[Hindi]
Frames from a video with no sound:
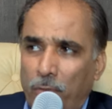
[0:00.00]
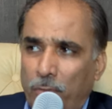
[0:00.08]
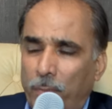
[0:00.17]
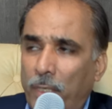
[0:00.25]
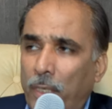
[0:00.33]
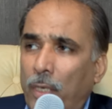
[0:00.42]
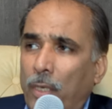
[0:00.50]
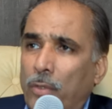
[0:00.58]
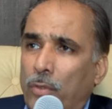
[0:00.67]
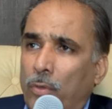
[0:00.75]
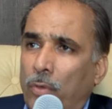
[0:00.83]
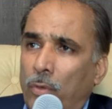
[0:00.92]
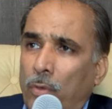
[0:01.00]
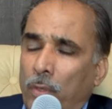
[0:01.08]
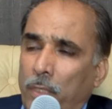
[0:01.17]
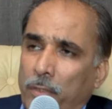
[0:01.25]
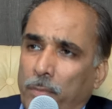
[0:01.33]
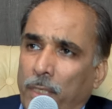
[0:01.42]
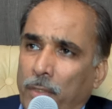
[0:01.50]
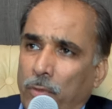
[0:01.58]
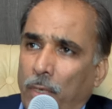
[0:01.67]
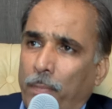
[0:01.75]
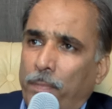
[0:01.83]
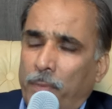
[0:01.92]
उसमें तो इसमें
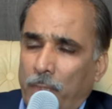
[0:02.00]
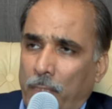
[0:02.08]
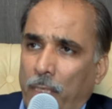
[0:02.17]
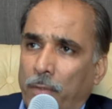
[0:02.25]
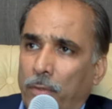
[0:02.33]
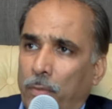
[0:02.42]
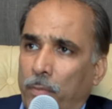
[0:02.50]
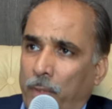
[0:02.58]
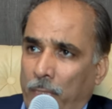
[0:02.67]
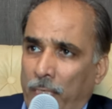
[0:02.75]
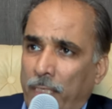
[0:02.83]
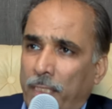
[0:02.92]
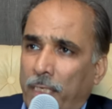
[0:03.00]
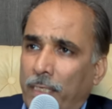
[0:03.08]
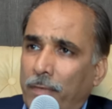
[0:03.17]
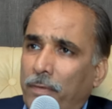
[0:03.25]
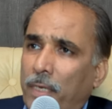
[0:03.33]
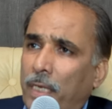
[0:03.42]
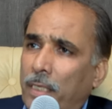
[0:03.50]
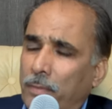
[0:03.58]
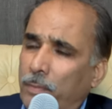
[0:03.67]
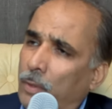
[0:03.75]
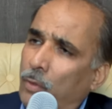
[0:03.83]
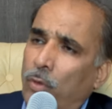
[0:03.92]
जो आपका जो इनिशिएटिव है
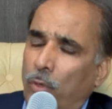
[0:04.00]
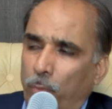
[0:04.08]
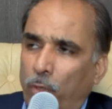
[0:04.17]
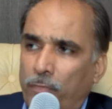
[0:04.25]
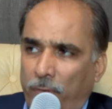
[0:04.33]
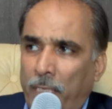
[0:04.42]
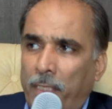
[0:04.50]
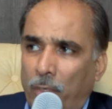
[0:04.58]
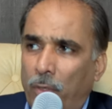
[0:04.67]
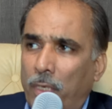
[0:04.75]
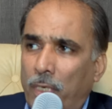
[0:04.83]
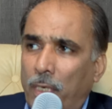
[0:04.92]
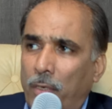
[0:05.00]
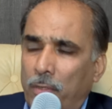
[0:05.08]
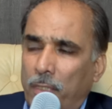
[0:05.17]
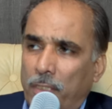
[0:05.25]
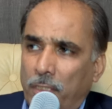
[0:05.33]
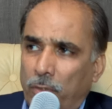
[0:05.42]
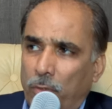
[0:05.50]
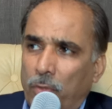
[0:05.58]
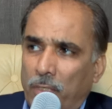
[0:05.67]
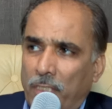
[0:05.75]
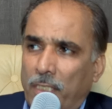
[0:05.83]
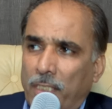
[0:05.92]
इसमें लोगों को बहुत फ़ायदा होएगा और ये चीज़ों को
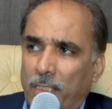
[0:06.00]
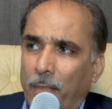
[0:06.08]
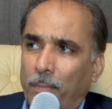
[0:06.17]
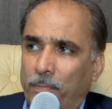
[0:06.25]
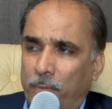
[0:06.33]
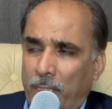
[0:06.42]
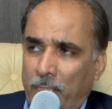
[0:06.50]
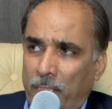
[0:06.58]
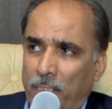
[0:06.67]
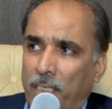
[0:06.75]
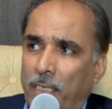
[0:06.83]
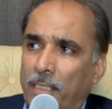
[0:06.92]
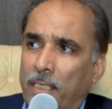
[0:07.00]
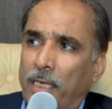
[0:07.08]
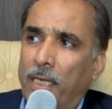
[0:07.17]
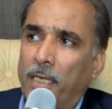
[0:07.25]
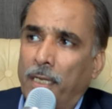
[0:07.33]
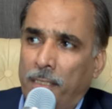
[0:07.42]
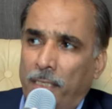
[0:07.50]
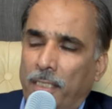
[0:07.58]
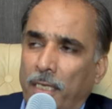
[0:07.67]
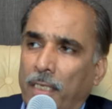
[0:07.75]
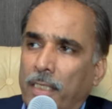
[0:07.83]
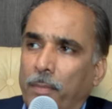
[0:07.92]
डिस्कस हम जिस तरह से करेंगे
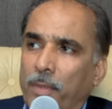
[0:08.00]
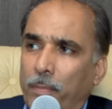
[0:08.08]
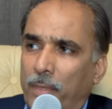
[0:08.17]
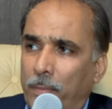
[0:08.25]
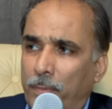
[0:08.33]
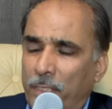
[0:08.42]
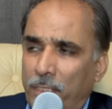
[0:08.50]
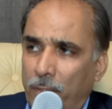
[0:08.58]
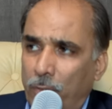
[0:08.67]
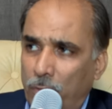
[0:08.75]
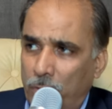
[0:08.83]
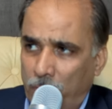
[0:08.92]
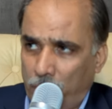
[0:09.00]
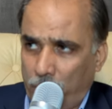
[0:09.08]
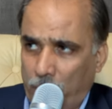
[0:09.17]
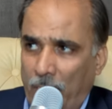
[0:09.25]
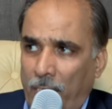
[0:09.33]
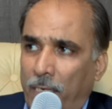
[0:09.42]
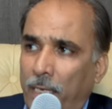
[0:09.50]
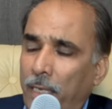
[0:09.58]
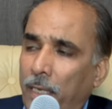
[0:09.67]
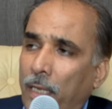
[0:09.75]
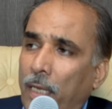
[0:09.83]
जैसे आज हमने ब्लड प्रेशर को करना है